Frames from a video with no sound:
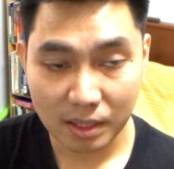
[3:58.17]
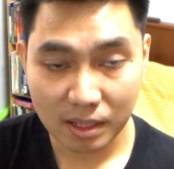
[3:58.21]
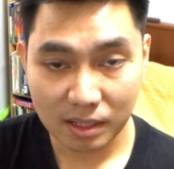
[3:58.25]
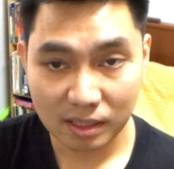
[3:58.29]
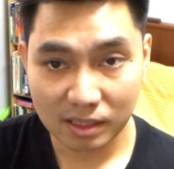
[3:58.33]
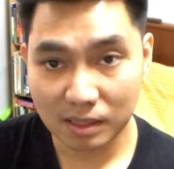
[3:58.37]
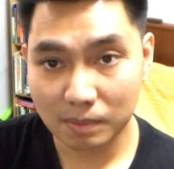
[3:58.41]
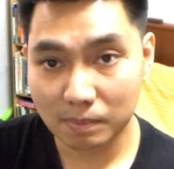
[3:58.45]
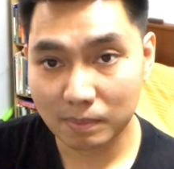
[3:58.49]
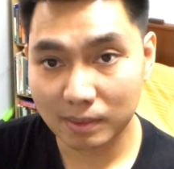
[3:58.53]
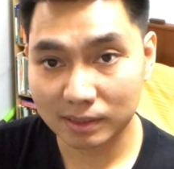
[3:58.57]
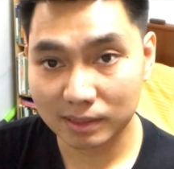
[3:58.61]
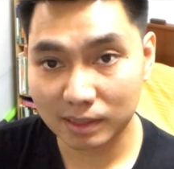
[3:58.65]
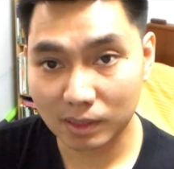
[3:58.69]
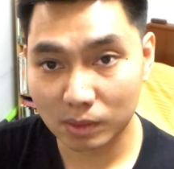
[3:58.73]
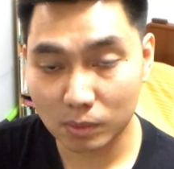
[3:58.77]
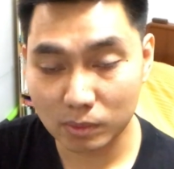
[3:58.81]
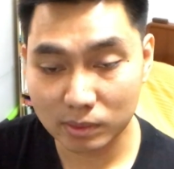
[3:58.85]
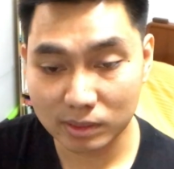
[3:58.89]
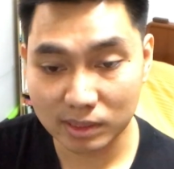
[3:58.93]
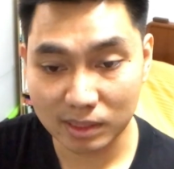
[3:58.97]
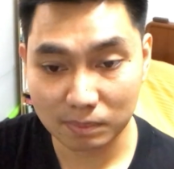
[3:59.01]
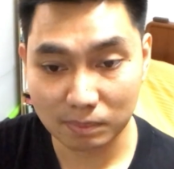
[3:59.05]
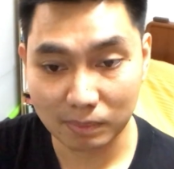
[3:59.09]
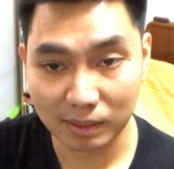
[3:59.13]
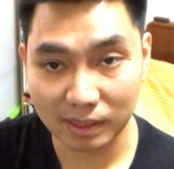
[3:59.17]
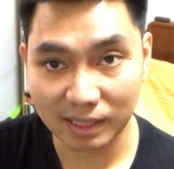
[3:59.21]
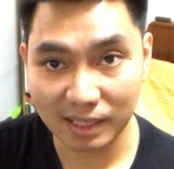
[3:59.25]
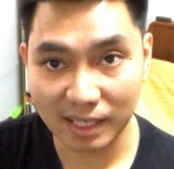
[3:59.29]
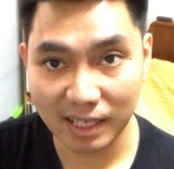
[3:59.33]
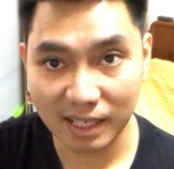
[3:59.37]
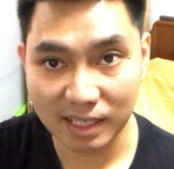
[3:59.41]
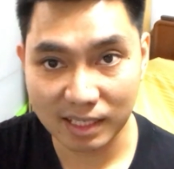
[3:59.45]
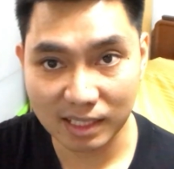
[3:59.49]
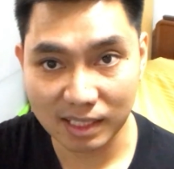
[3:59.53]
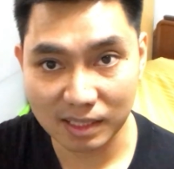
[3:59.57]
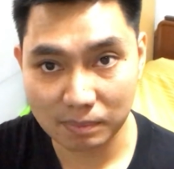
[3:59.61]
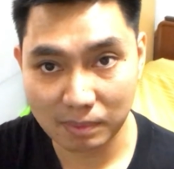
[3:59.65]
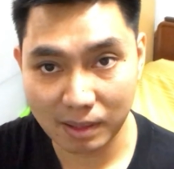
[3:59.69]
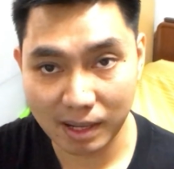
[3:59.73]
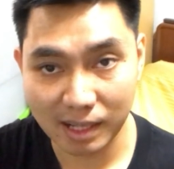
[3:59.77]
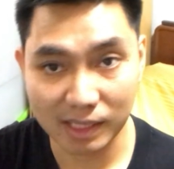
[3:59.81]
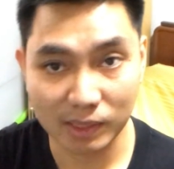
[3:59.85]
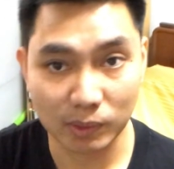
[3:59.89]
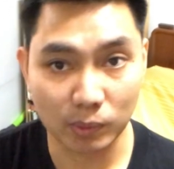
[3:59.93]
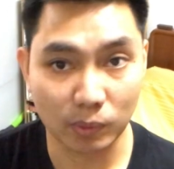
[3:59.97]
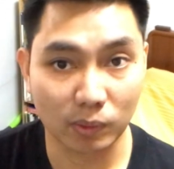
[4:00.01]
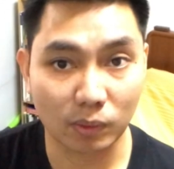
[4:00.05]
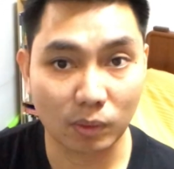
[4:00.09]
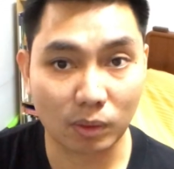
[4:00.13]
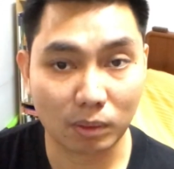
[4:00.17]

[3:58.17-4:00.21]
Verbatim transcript: คือมันจะรู้สึกเหมือนแค่เดินผ่านสวนด